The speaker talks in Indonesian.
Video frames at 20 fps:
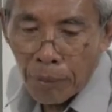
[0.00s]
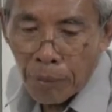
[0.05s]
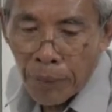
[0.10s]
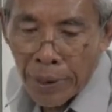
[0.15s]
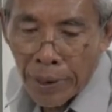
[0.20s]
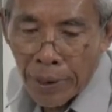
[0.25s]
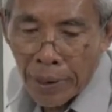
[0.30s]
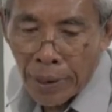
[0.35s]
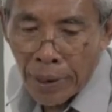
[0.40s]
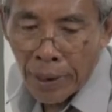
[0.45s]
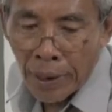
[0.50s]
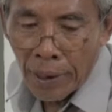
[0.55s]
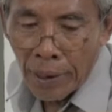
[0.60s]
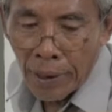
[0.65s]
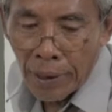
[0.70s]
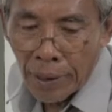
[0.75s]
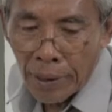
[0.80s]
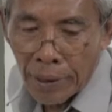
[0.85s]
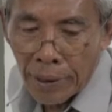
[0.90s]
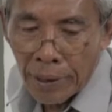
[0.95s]
mereka
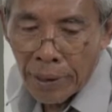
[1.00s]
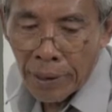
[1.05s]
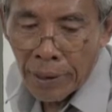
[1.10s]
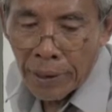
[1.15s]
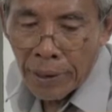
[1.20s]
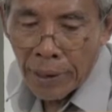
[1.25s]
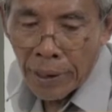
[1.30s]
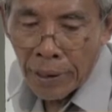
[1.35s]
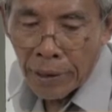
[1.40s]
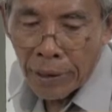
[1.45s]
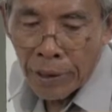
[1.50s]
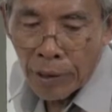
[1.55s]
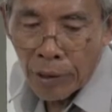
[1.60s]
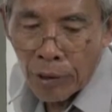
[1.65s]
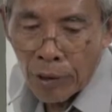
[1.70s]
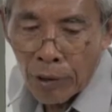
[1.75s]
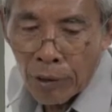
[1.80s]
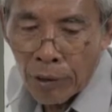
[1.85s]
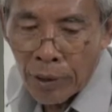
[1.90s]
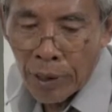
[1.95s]
tidak
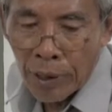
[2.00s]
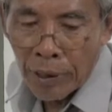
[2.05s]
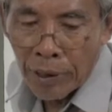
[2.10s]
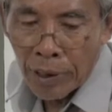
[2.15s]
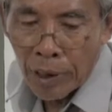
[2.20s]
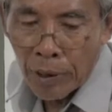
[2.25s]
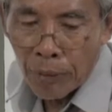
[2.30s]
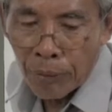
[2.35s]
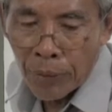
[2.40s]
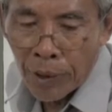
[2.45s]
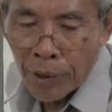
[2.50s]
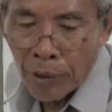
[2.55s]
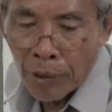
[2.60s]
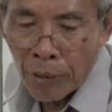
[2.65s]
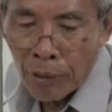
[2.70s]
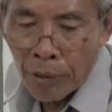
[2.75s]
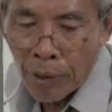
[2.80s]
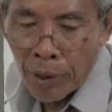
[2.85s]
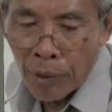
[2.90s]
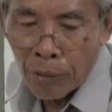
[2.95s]
digolongkan daripada
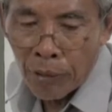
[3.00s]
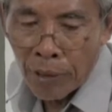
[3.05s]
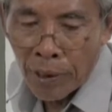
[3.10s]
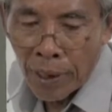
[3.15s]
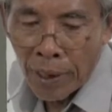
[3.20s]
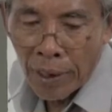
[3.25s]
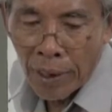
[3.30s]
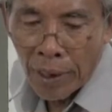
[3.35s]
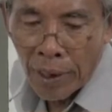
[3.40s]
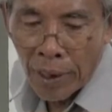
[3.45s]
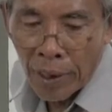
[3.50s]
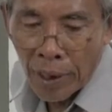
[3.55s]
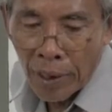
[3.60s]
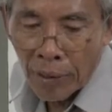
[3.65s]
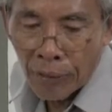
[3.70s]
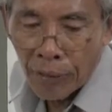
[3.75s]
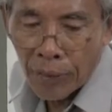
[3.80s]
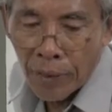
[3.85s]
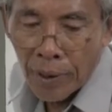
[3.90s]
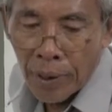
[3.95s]
orang
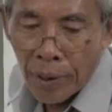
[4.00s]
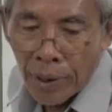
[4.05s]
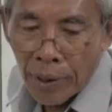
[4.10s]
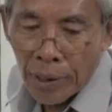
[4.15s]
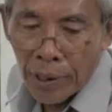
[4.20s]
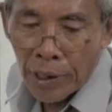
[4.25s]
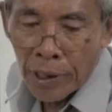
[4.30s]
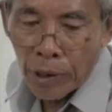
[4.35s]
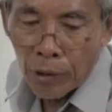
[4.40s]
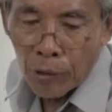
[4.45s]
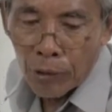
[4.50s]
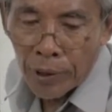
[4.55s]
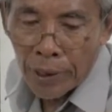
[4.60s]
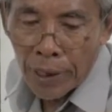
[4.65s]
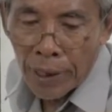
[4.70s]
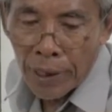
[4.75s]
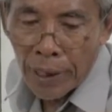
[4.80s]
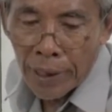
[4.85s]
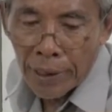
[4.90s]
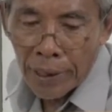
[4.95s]
mukalaf iku
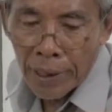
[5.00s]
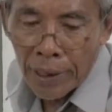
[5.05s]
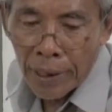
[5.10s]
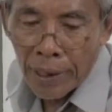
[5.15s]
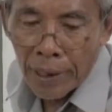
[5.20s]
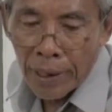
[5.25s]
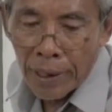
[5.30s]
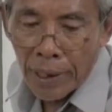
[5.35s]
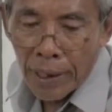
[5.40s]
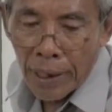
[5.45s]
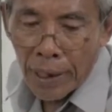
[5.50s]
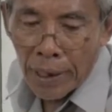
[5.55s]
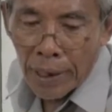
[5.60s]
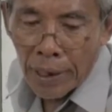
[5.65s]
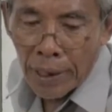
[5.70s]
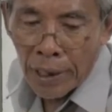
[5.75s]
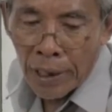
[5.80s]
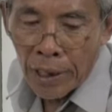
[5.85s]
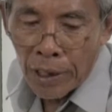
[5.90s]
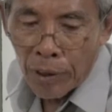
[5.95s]
syarate
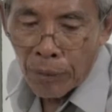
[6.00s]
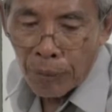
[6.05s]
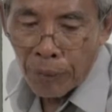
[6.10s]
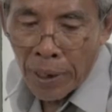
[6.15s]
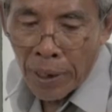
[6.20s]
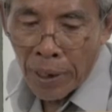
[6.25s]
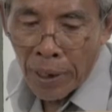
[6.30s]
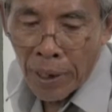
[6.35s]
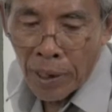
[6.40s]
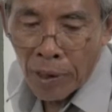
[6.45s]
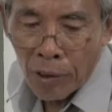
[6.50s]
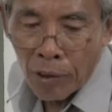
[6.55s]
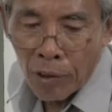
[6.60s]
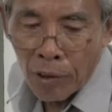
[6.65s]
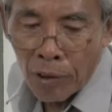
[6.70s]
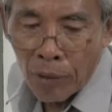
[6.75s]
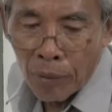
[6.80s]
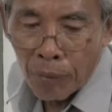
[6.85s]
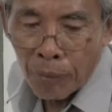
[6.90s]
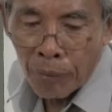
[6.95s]
in
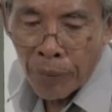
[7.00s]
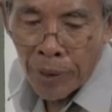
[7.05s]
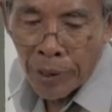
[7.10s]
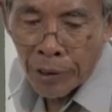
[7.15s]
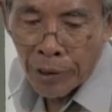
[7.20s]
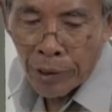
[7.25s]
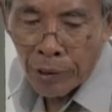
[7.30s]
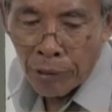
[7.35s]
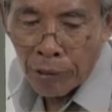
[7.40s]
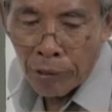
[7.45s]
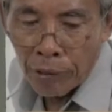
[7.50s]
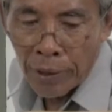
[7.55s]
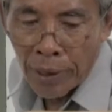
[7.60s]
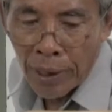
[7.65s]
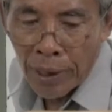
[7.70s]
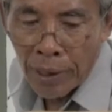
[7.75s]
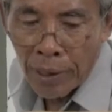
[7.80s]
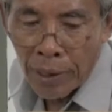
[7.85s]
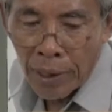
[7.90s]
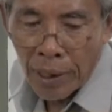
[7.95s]
belago
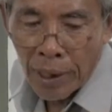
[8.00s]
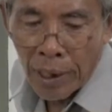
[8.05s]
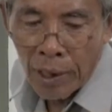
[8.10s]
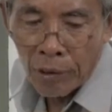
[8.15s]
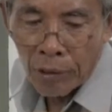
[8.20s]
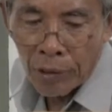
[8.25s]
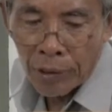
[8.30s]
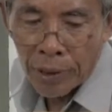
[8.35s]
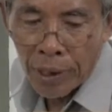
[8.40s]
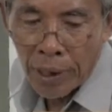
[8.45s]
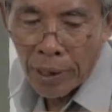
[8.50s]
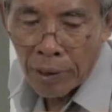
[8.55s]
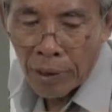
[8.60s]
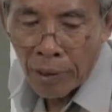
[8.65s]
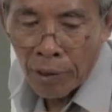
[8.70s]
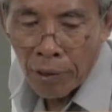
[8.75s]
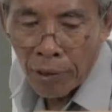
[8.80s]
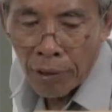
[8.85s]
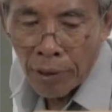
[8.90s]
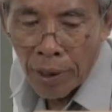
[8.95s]
majnunan aw
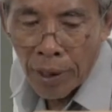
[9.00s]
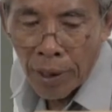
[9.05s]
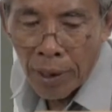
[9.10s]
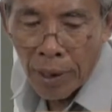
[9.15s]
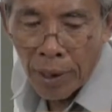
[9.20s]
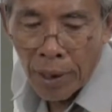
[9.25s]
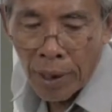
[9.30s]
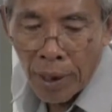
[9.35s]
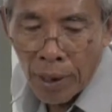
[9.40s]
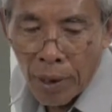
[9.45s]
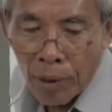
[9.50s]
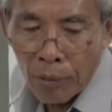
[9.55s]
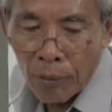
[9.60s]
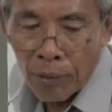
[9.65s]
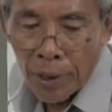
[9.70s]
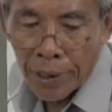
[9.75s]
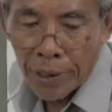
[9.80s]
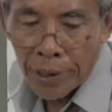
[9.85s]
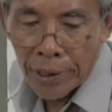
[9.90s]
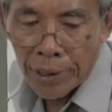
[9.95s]
sakrana
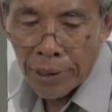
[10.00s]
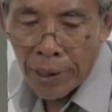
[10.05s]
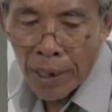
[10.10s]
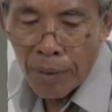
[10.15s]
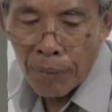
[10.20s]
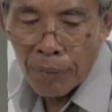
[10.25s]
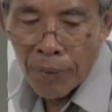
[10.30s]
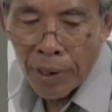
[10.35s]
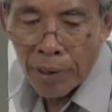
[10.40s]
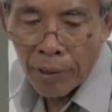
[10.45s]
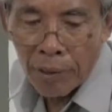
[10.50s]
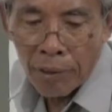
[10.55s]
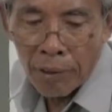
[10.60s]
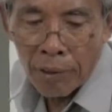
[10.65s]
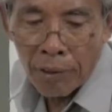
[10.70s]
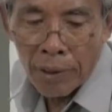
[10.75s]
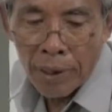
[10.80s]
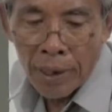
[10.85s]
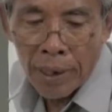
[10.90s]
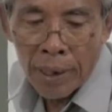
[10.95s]

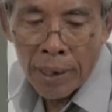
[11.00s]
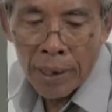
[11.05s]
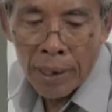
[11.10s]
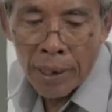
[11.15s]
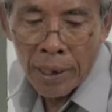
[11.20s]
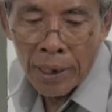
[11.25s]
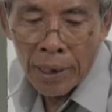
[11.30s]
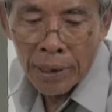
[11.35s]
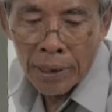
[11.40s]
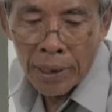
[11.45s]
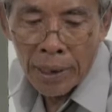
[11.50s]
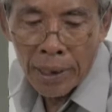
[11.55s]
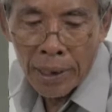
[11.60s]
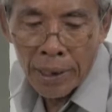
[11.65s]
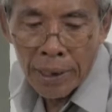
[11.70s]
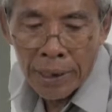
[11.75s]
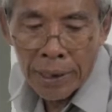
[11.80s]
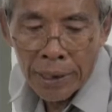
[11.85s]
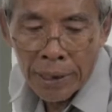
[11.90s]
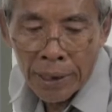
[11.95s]
wastamarra ala
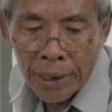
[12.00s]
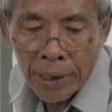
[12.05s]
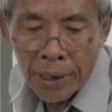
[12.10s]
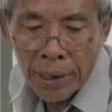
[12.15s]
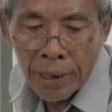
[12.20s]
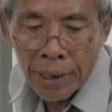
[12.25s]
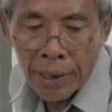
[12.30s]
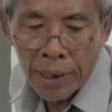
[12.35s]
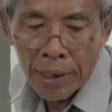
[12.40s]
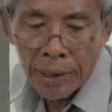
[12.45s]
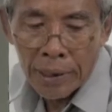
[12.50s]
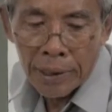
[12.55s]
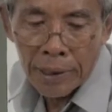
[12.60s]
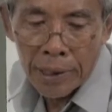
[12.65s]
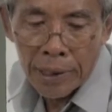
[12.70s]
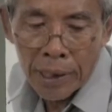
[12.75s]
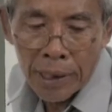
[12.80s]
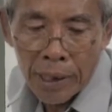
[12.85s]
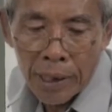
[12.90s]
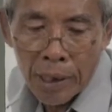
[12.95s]
dzalika
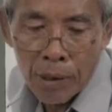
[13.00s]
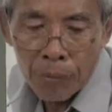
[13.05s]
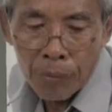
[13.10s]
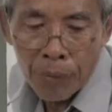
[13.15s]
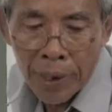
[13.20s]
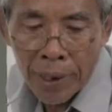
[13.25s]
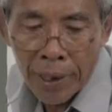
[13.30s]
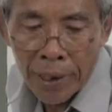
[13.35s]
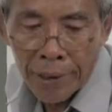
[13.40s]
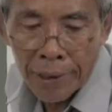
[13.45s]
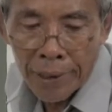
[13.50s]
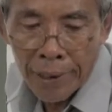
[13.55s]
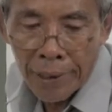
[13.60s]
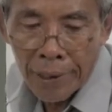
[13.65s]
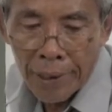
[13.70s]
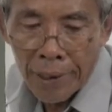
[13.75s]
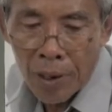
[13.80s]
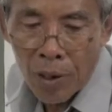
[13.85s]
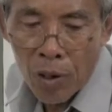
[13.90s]
hatta mata